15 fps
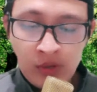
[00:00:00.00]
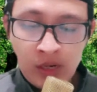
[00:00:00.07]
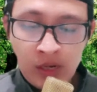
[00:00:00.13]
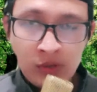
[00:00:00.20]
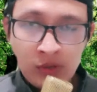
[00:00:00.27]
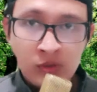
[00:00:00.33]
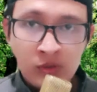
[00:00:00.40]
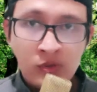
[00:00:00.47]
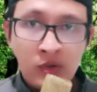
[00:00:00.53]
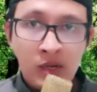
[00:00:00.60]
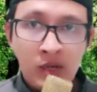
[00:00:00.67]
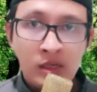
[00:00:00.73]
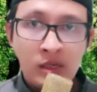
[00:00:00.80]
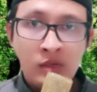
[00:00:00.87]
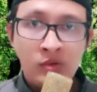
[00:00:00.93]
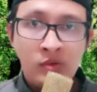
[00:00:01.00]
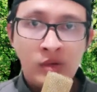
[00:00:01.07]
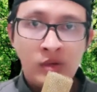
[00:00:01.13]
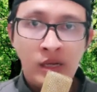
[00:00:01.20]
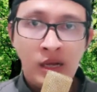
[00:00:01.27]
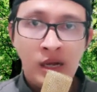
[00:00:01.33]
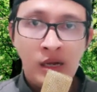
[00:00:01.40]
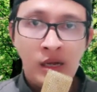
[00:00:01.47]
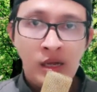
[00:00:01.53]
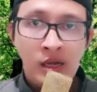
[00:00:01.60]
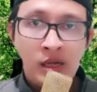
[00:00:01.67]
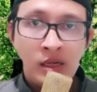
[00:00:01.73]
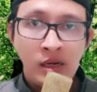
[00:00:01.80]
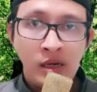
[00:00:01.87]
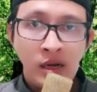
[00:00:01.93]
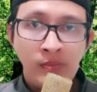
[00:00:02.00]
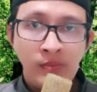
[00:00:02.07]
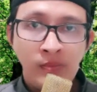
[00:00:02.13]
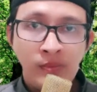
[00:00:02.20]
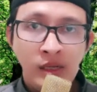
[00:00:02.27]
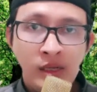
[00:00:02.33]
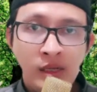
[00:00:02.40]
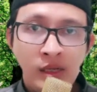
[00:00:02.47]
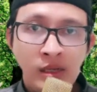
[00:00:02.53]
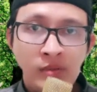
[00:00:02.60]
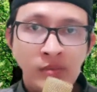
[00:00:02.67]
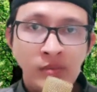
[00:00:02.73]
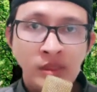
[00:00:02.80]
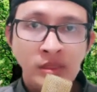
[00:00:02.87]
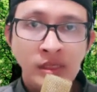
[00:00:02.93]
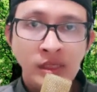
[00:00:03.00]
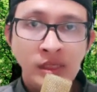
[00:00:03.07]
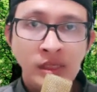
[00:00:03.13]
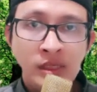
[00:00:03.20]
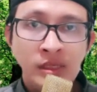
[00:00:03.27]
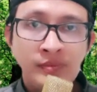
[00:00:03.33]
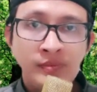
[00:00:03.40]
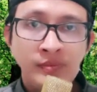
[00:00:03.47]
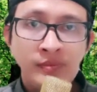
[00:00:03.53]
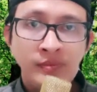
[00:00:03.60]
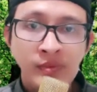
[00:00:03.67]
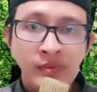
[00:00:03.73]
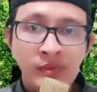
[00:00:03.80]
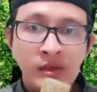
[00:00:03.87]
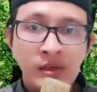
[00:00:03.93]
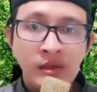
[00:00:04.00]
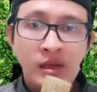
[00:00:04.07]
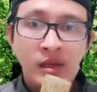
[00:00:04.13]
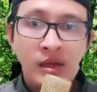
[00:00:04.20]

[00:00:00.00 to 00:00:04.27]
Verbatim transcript: Terus sholatnya juga yang yang rapi, yang bersih ya.